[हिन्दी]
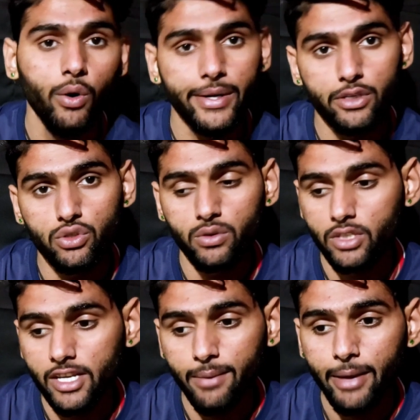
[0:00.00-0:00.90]
और इस
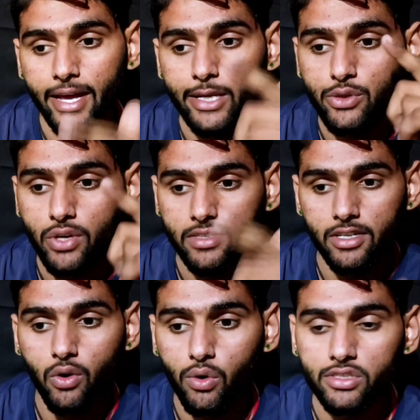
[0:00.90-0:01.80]
रील में एलिश
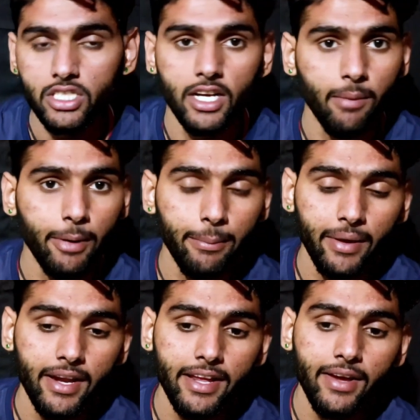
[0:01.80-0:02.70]
यादव ने कौन से कपड़े
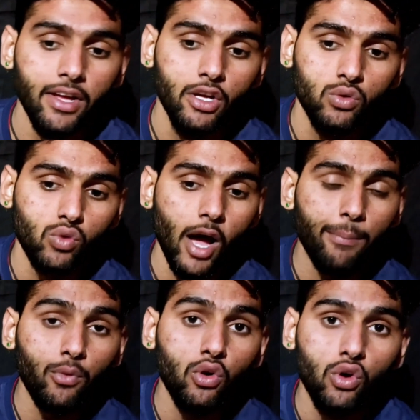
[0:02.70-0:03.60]
पहने हैं तो
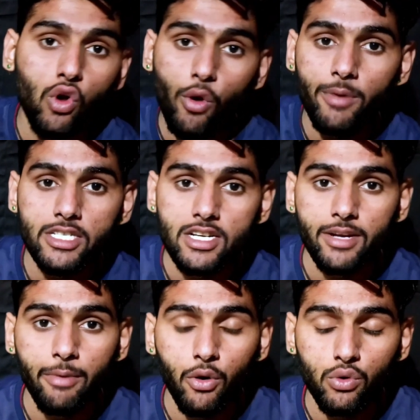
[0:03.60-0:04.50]
आपको लो
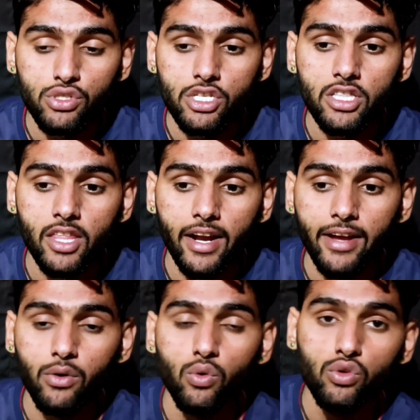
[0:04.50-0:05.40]
बजट में उसी तरह
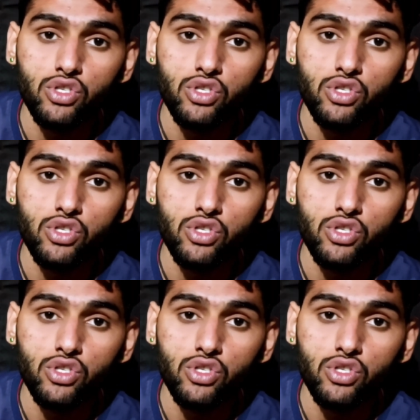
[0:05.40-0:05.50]
के